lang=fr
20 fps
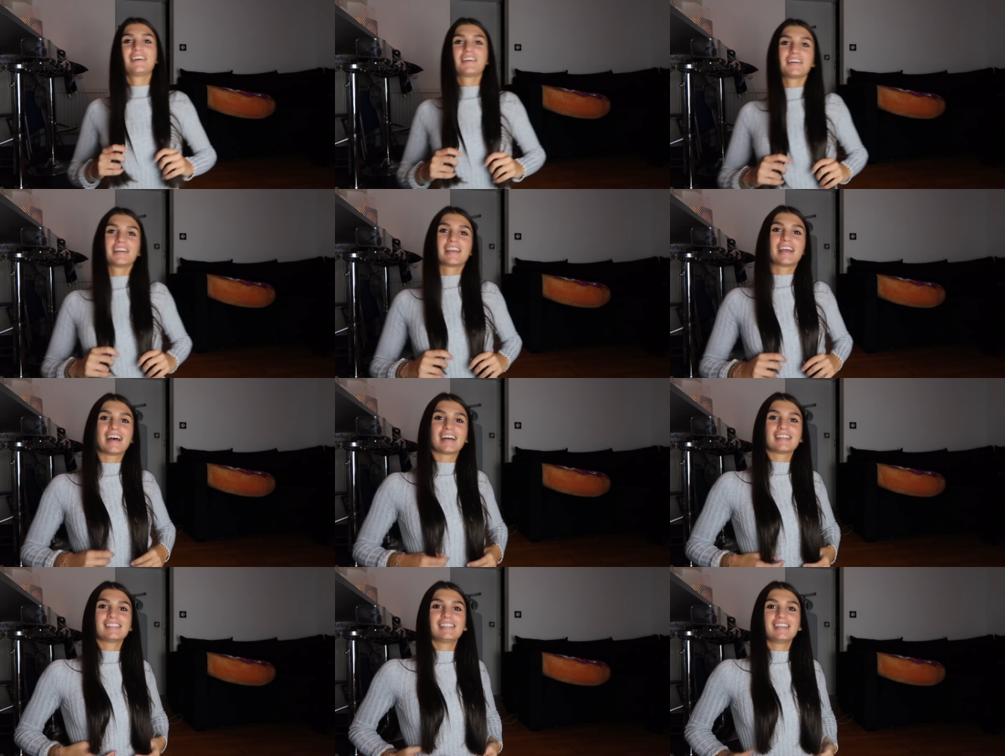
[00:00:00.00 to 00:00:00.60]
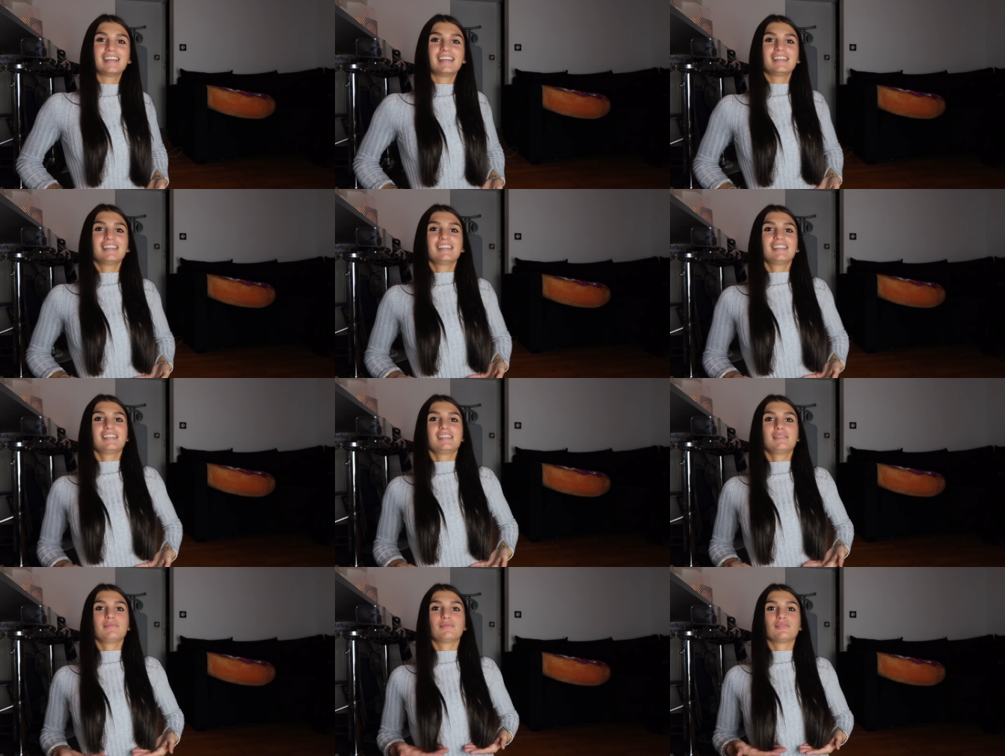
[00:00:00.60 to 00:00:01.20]
Regardez,
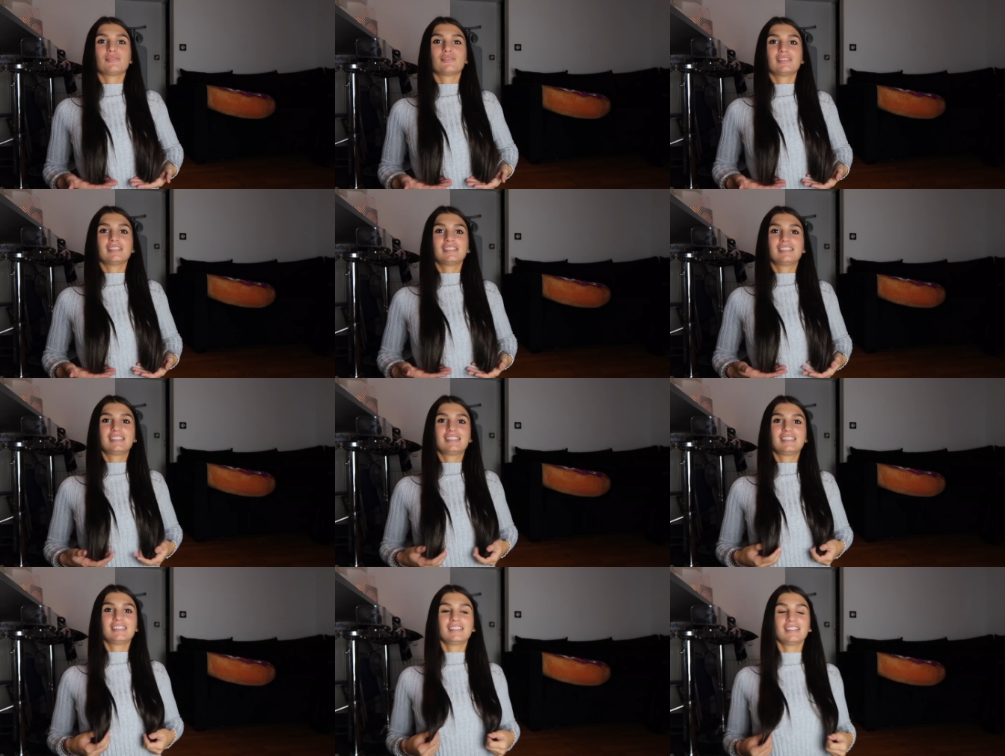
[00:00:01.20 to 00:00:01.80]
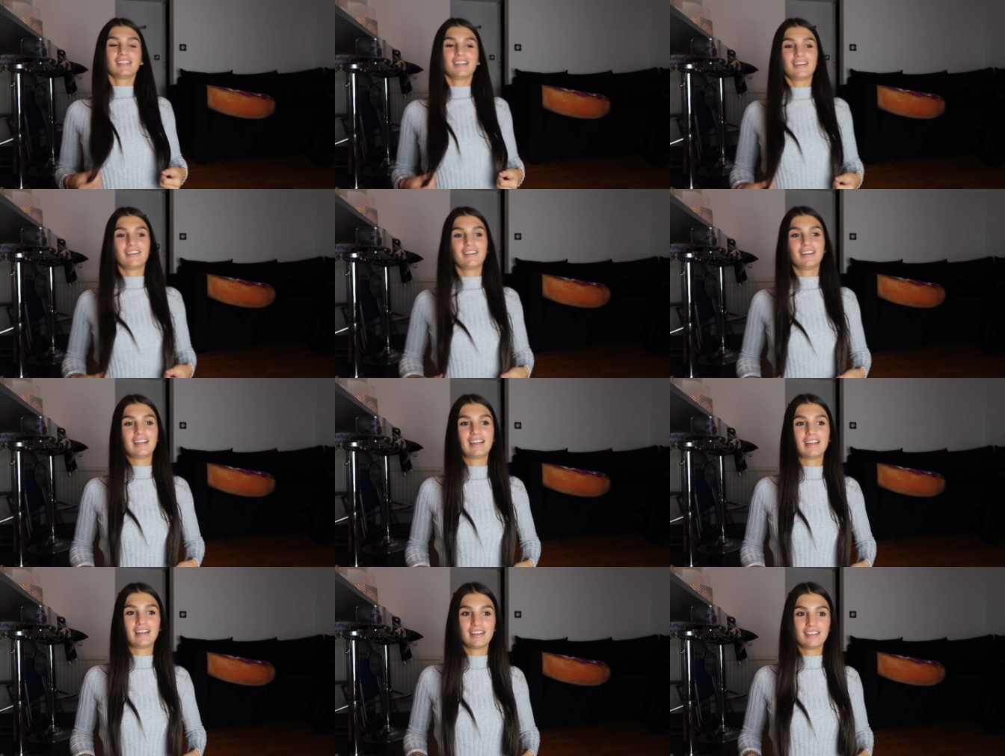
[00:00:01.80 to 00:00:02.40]
ils me vont ici Oh
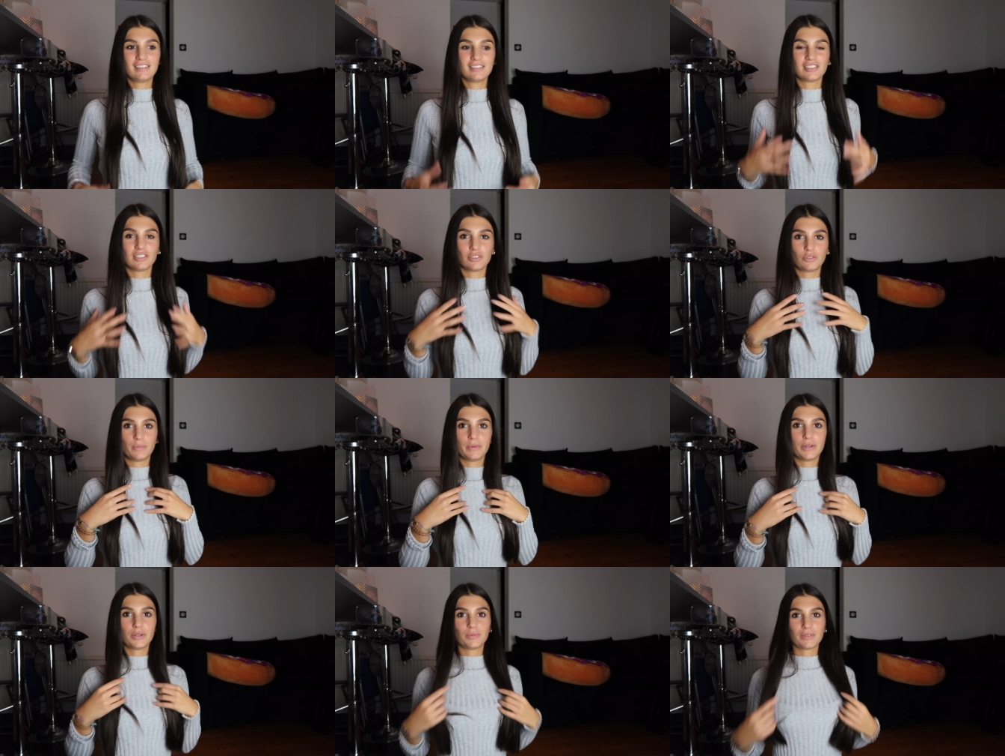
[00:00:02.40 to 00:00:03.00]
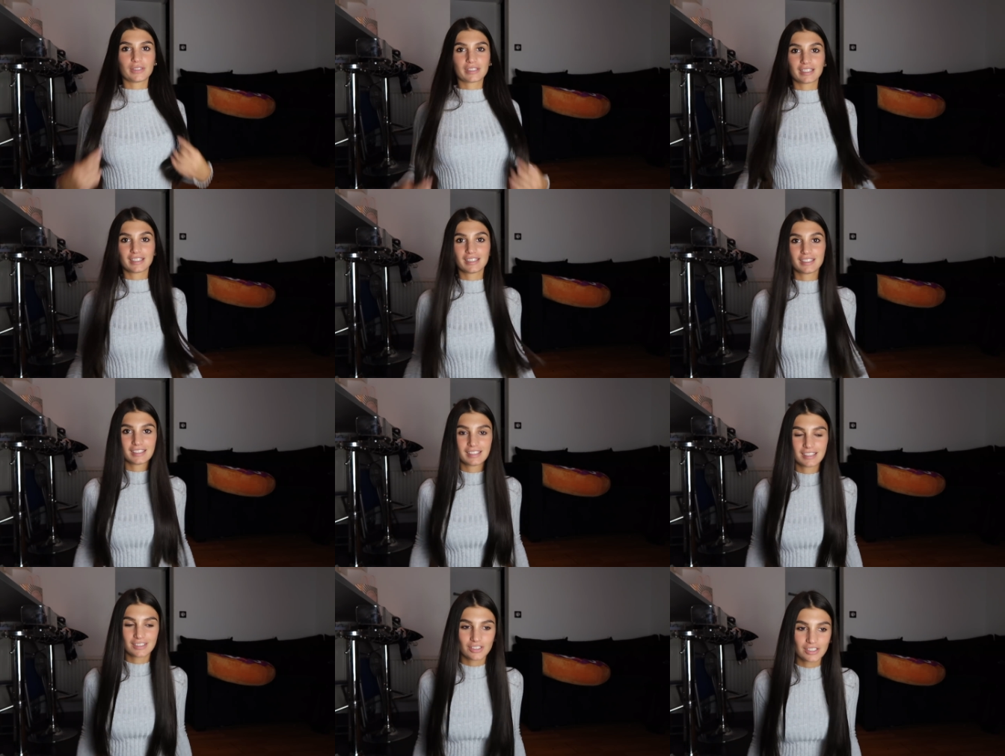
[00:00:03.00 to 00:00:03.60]
là là, j'ai coupé au moins
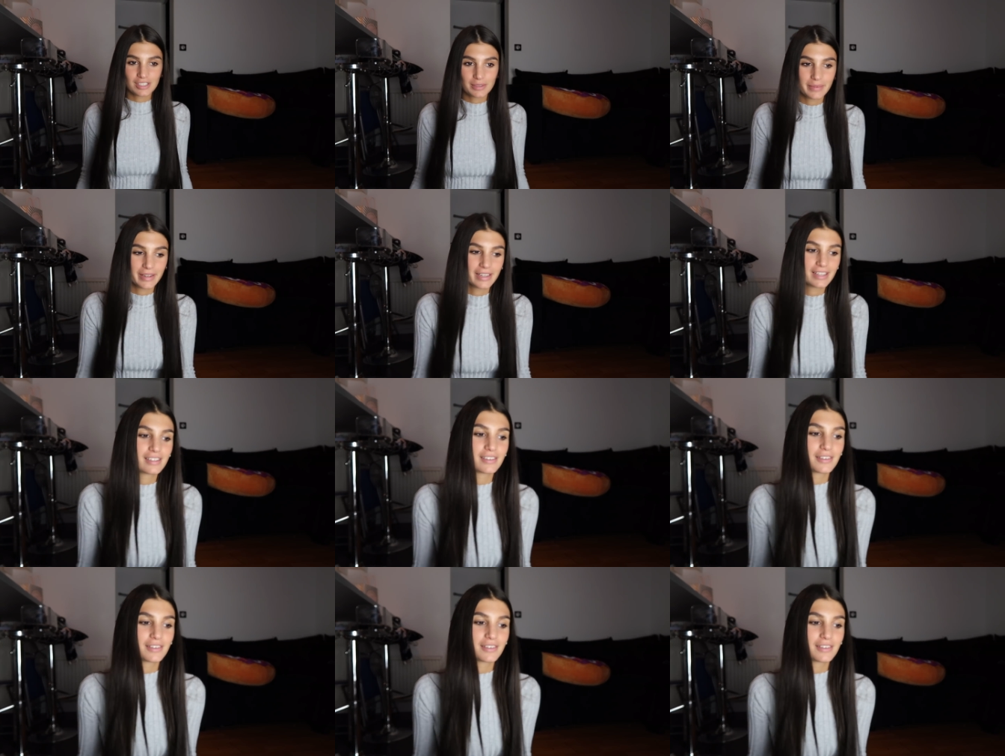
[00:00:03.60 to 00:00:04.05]
5-6 cm